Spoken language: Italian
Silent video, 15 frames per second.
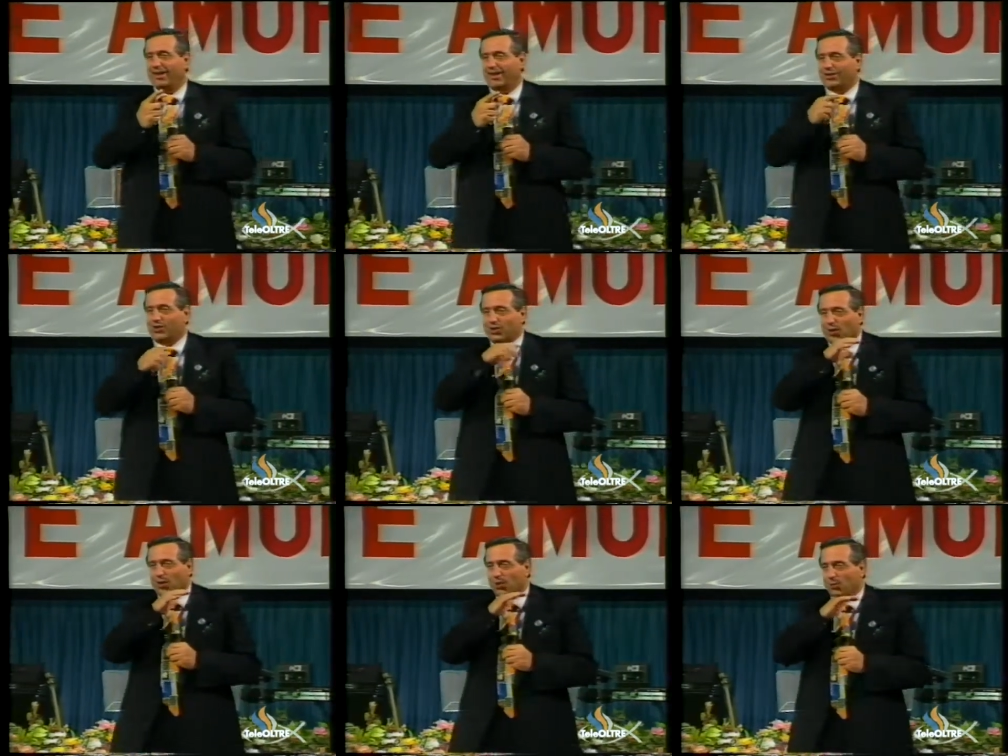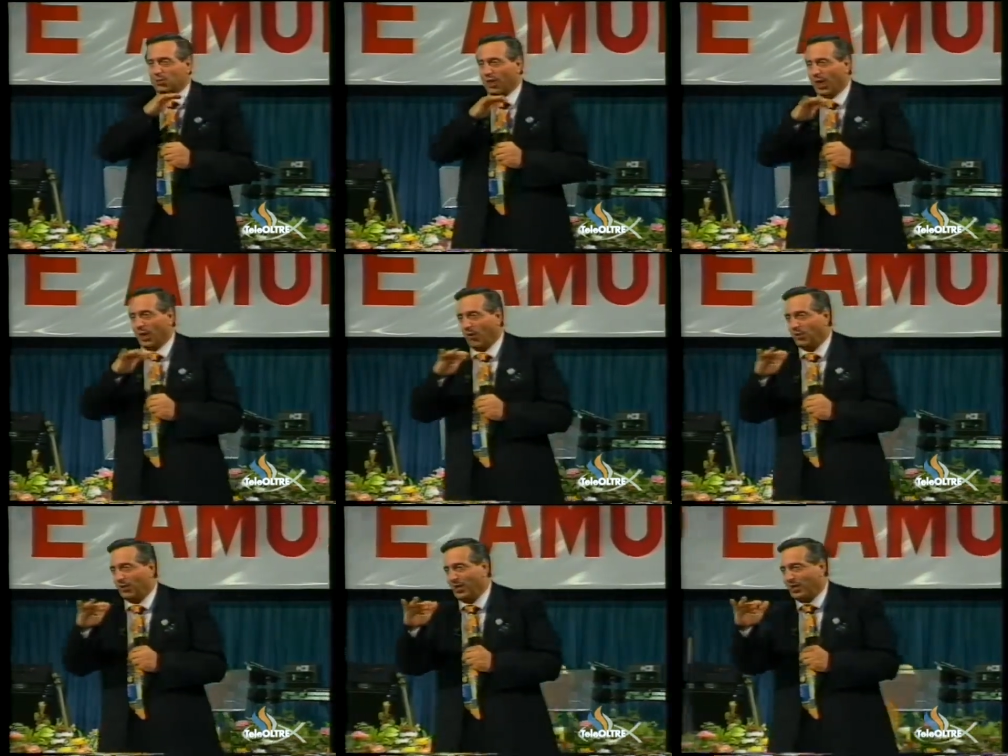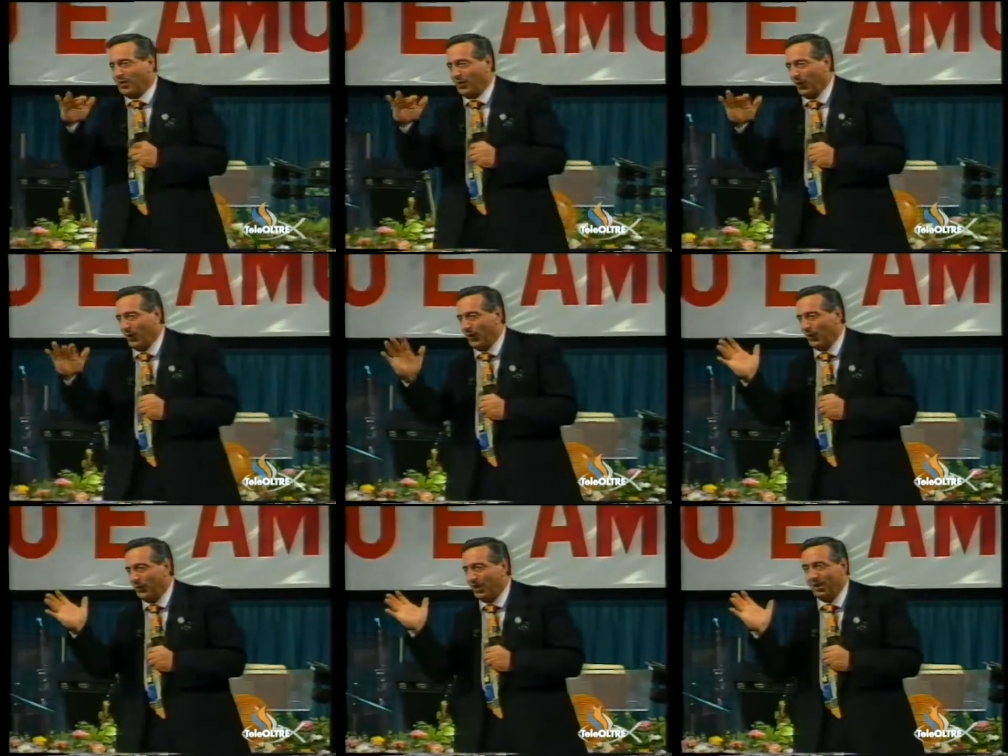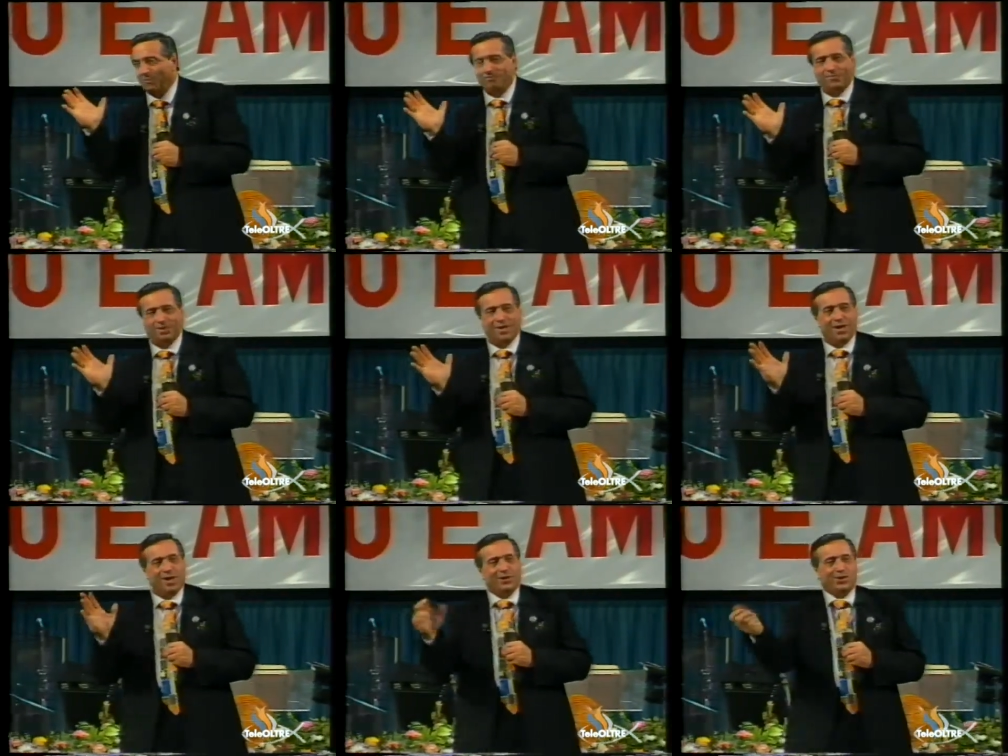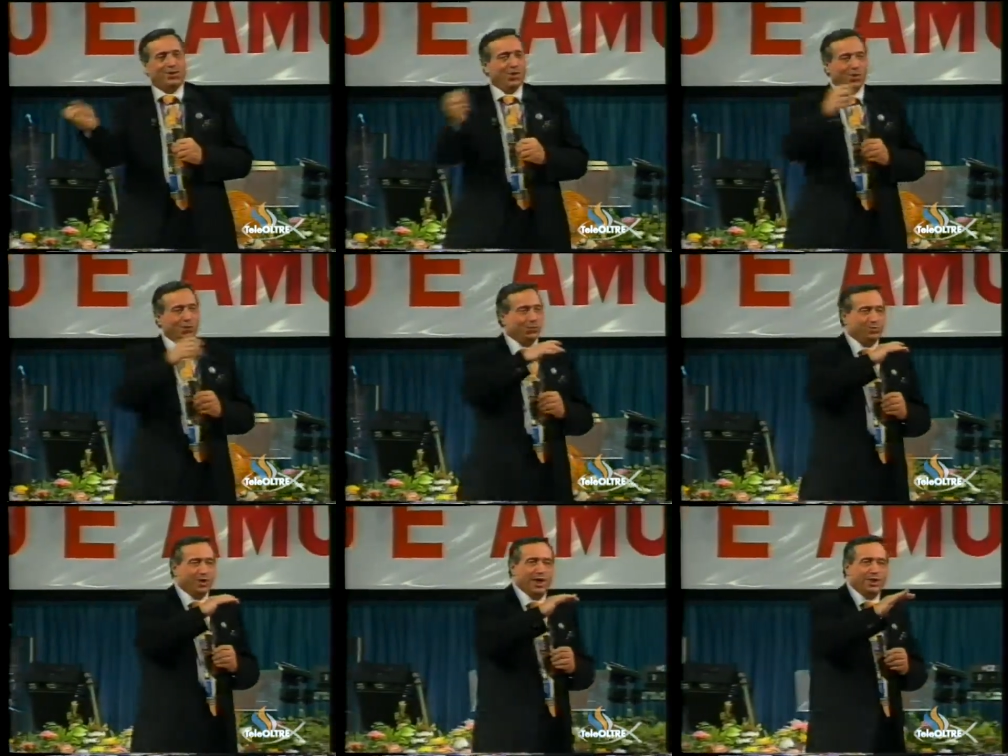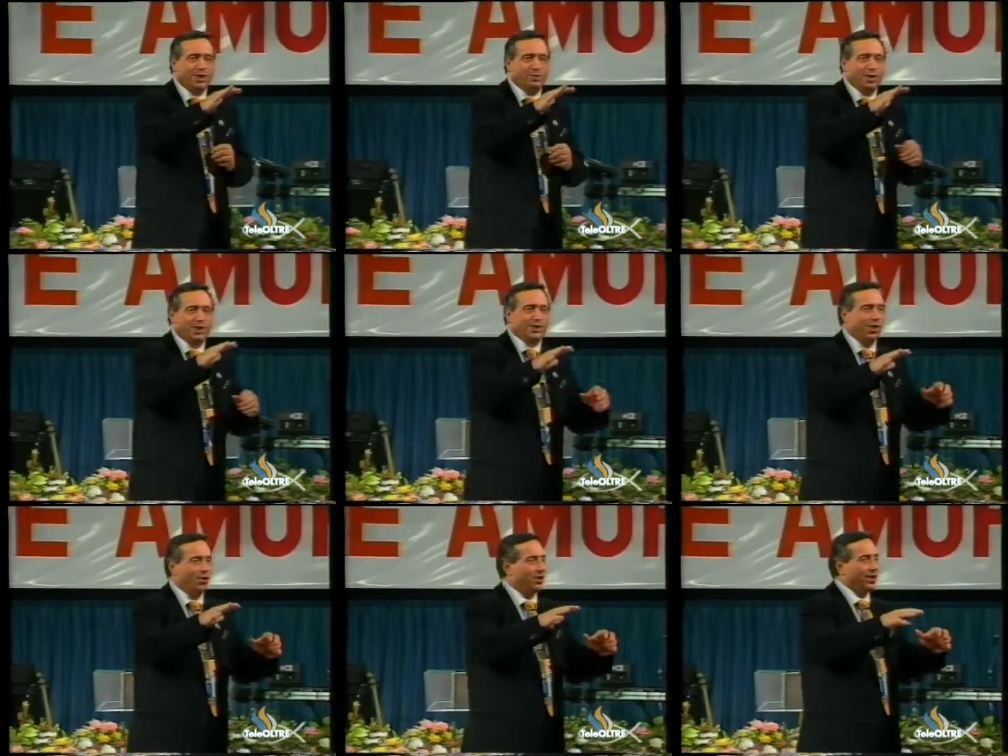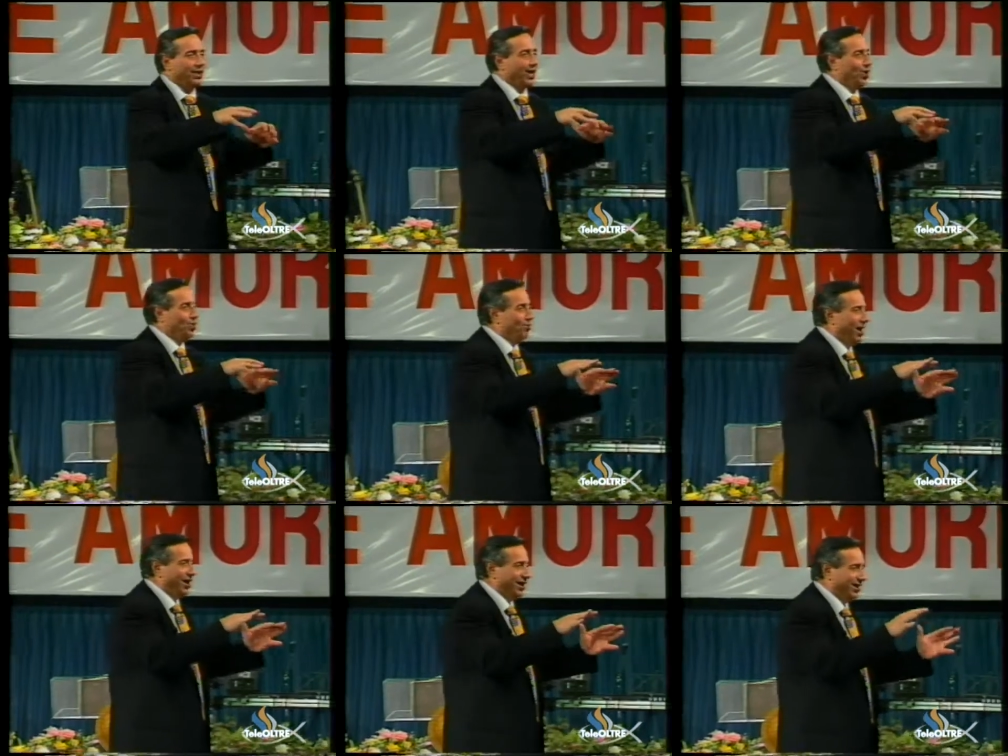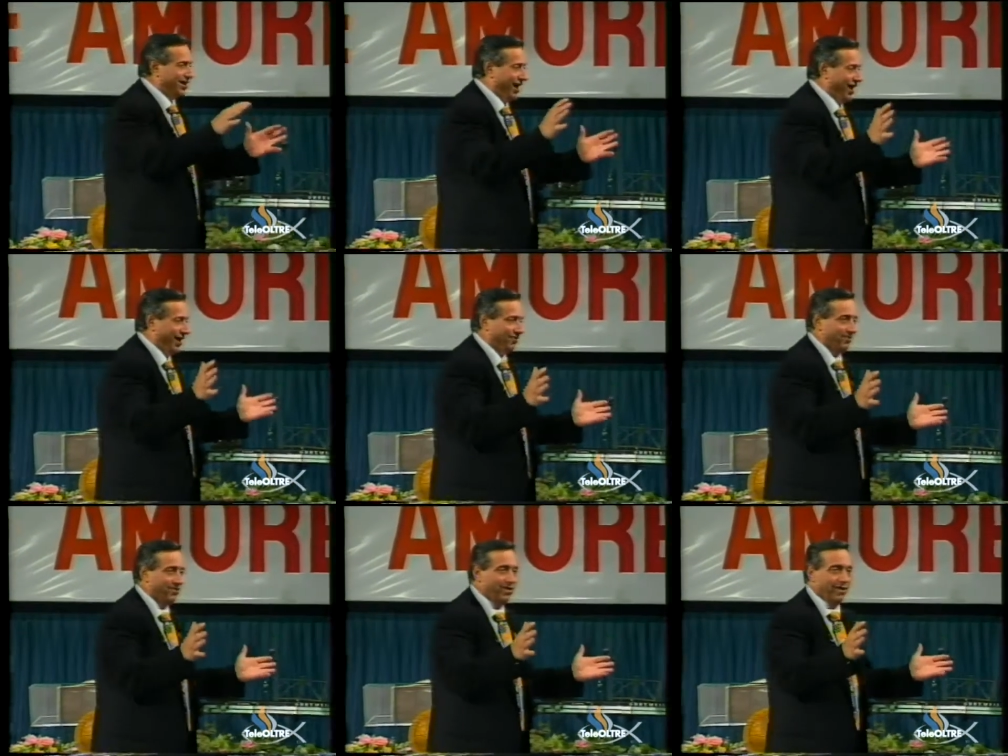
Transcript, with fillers: Ci sono tutte le condizioni, ci sono tutte le situazioni dell'umanità